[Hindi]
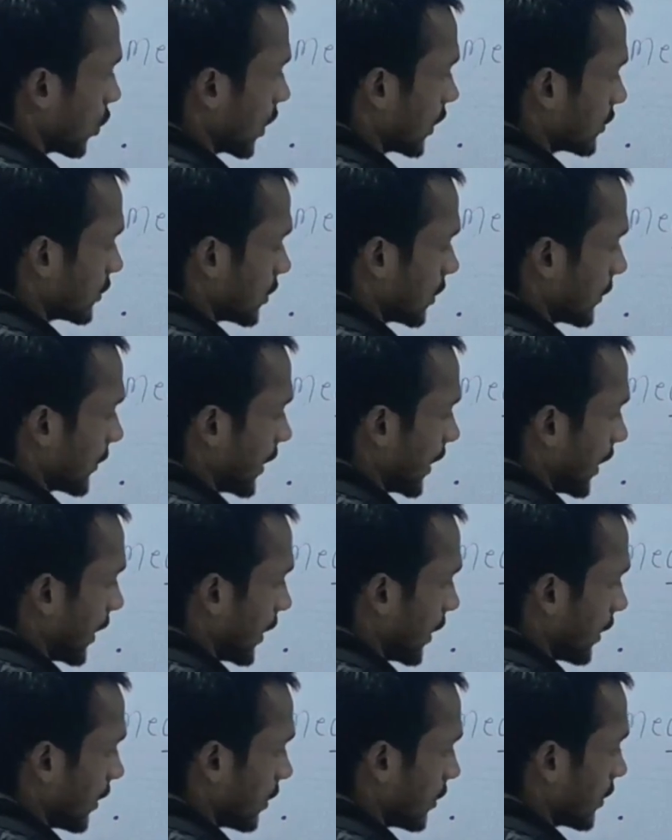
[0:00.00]
सम क्या है
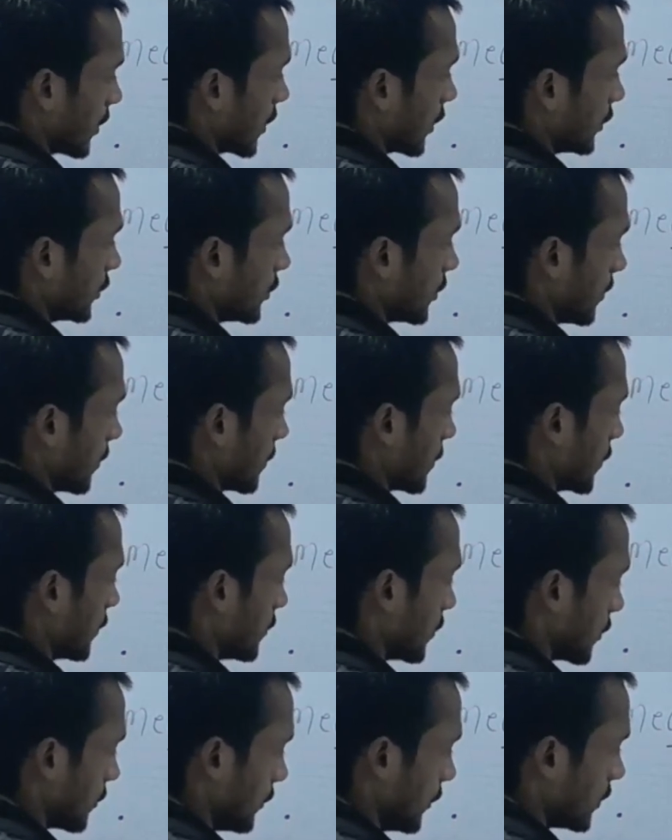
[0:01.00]
कंजर्व
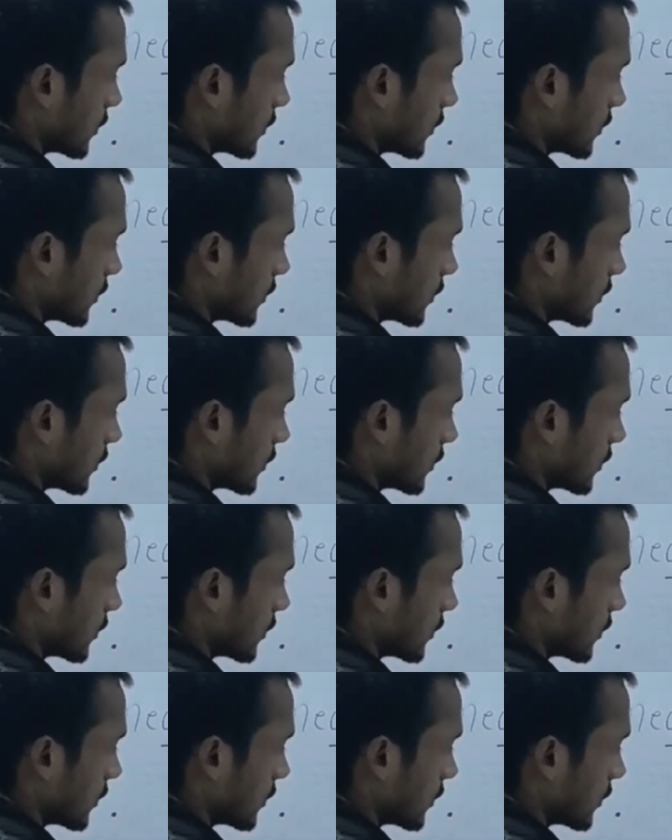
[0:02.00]
कंजर्व मीन्स